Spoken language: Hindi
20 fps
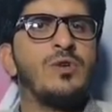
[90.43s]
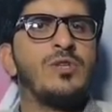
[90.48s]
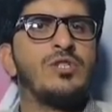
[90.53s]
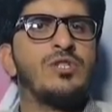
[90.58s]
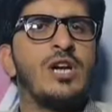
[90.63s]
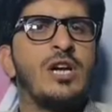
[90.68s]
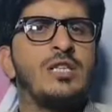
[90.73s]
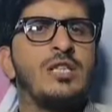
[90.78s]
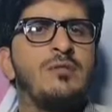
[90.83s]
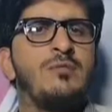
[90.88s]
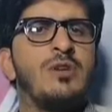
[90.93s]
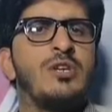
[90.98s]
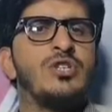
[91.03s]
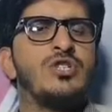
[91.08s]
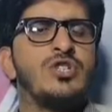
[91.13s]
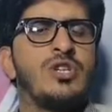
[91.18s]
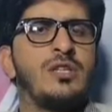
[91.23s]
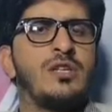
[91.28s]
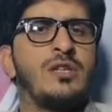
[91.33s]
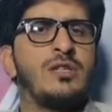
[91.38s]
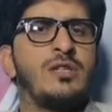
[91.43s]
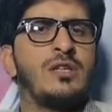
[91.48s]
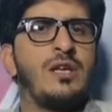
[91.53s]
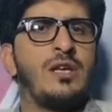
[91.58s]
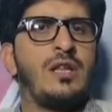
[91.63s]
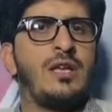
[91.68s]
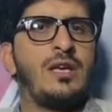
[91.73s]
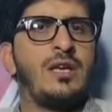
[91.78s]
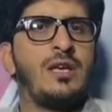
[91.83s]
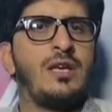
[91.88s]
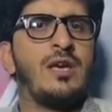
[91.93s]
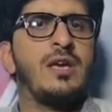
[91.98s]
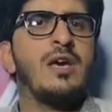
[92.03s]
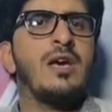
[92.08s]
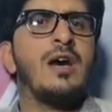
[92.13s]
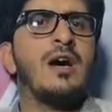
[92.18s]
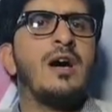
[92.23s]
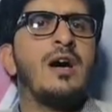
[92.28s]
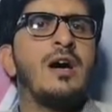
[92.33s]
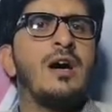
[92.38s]
वो इस शादी में शिरकत करेंगी
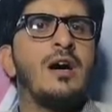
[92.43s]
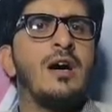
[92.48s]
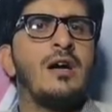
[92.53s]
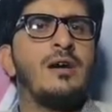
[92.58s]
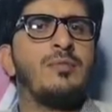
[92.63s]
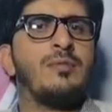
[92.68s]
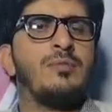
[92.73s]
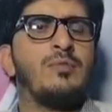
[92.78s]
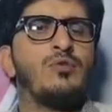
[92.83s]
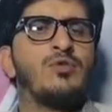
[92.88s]
आ,